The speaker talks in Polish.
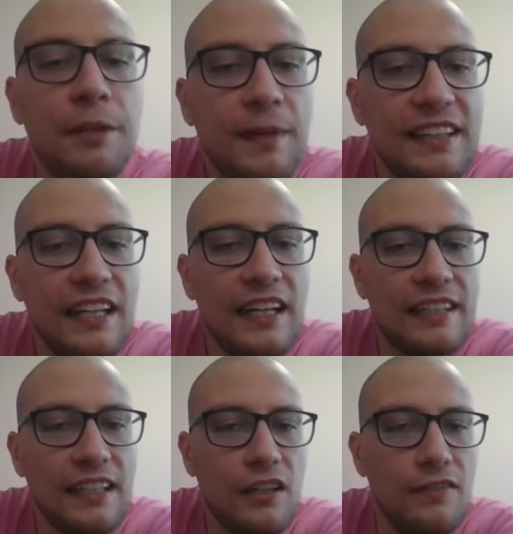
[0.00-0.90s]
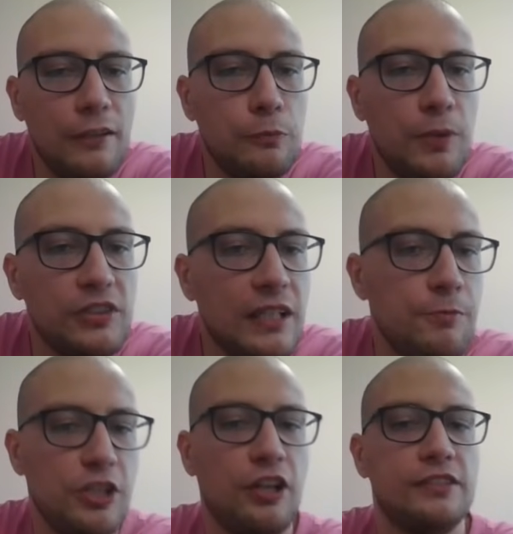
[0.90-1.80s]
i będę atakował po tej
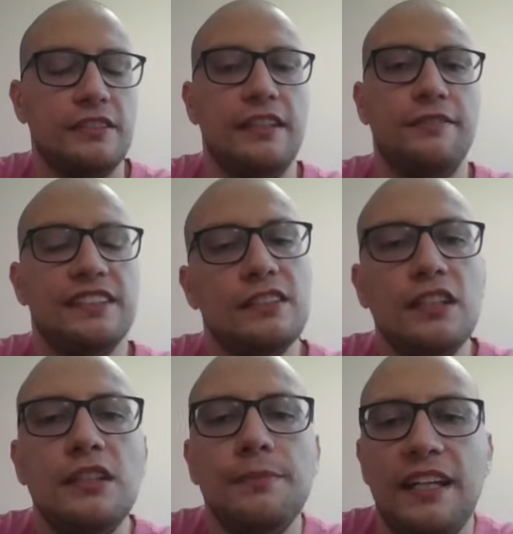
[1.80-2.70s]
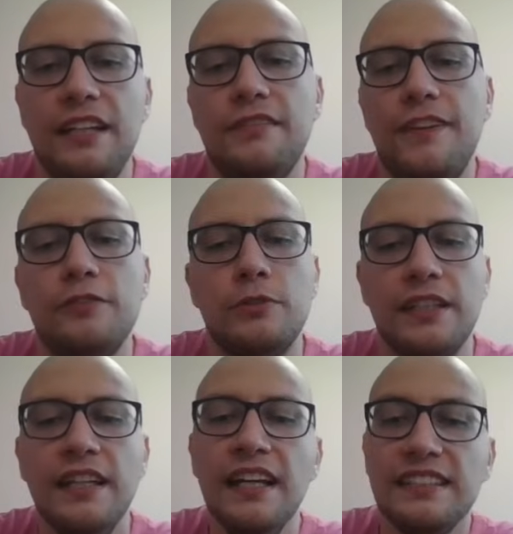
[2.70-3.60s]
przekątnej, więc to są takie dwa ruchy.